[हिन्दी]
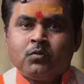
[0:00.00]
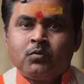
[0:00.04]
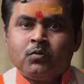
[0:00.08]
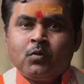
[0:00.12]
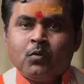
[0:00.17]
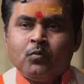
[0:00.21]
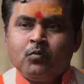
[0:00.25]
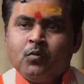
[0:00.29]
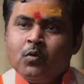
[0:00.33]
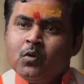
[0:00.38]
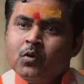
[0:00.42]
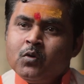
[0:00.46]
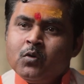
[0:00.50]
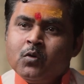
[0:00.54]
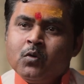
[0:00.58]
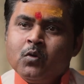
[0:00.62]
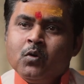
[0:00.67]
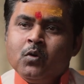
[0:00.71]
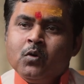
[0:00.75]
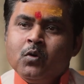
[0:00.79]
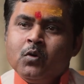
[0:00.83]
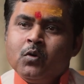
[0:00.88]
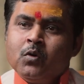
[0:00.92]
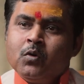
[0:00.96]
तो वो
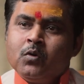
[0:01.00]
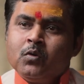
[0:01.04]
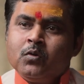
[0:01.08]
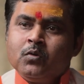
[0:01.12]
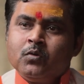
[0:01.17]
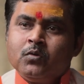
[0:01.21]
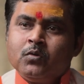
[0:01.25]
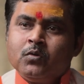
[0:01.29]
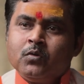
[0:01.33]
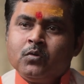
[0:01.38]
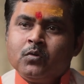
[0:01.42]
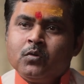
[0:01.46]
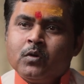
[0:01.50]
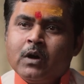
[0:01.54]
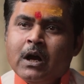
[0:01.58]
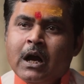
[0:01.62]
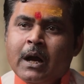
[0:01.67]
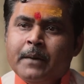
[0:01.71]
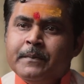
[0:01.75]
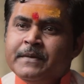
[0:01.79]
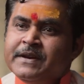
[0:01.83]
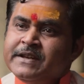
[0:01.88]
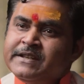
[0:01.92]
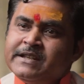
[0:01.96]

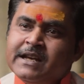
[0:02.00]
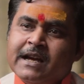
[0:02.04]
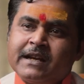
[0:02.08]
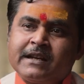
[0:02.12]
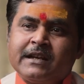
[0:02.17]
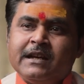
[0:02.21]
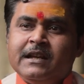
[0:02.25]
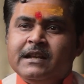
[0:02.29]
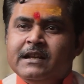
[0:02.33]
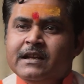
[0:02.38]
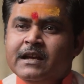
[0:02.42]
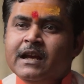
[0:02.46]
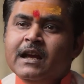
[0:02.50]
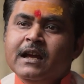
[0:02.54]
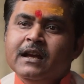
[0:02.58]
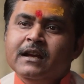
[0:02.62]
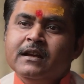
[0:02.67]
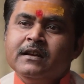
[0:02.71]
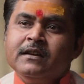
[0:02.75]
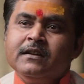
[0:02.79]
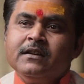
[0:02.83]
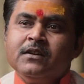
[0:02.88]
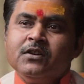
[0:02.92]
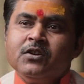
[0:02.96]
हमेशा के लिए
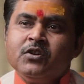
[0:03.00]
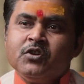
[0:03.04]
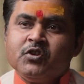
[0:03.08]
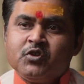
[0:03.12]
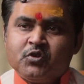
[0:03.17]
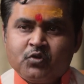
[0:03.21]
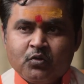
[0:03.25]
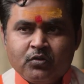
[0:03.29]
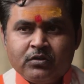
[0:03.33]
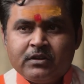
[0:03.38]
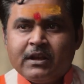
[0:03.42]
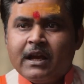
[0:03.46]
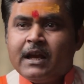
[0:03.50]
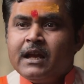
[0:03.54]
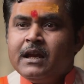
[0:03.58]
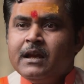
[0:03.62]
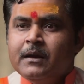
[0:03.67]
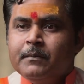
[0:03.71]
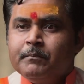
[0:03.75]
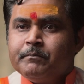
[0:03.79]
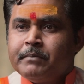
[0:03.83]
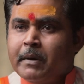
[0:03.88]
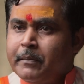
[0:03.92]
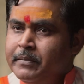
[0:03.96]
शुद्ध हैं
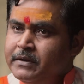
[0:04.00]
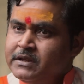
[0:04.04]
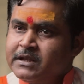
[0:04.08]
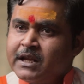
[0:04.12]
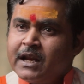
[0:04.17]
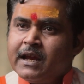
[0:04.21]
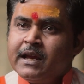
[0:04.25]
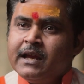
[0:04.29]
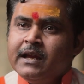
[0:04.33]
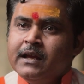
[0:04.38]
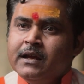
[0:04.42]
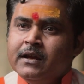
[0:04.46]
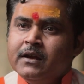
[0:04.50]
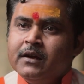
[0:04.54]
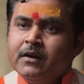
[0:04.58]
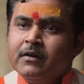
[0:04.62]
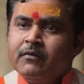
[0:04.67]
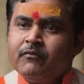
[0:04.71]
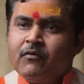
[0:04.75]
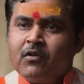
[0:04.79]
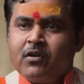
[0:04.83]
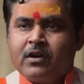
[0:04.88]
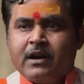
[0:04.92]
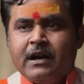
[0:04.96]
पवित्र हैं
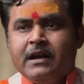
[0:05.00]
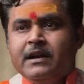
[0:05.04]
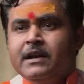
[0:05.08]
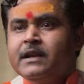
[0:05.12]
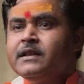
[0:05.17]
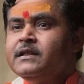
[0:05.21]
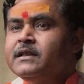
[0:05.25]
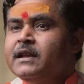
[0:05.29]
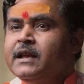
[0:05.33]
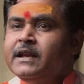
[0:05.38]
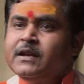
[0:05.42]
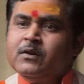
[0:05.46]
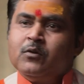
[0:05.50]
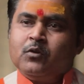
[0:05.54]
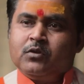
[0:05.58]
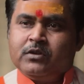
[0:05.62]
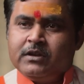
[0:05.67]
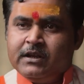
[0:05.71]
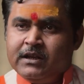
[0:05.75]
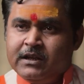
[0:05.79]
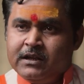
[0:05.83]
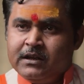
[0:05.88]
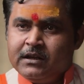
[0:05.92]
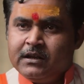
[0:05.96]
वो खंडित नहीं
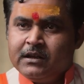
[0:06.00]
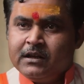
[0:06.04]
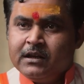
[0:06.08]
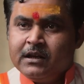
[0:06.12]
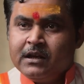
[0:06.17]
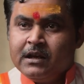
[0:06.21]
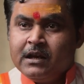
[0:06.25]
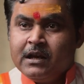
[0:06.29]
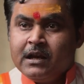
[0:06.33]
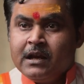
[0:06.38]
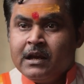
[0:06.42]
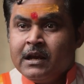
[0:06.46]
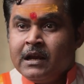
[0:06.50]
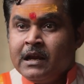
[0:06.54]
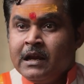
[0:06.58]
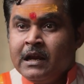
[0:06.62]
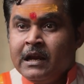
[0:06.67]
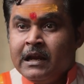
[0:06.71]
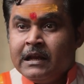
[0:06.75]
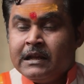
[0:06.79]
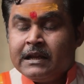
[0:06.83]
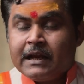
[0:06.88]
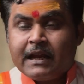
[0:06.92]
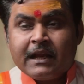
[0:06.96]
होती
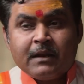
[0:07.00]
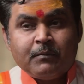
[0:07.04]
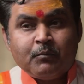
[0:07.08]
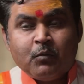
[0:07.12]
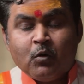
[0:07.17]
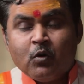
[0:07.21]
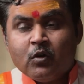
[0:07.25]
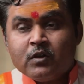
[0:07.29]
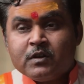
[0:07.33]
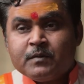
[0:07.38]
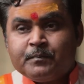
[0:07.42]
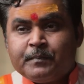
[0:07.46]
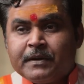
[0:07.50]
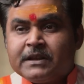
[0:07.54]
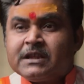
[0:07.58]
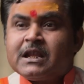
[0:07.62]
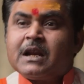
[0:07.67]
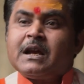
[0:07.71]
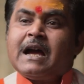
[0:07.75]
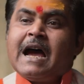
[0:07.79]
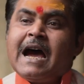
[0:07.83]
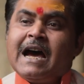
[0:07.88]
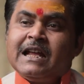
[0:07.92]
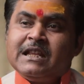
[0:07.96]
लेकिन
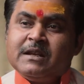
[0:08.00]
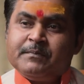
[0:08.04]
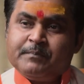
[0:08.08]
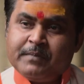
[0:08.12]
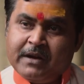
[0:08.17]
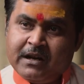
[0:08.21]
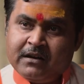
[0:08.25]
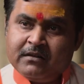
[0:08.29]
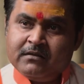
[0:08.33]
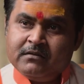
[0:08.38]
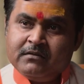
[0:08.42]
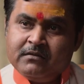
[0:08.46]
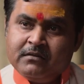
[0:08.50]
भोजपत्र आदि पर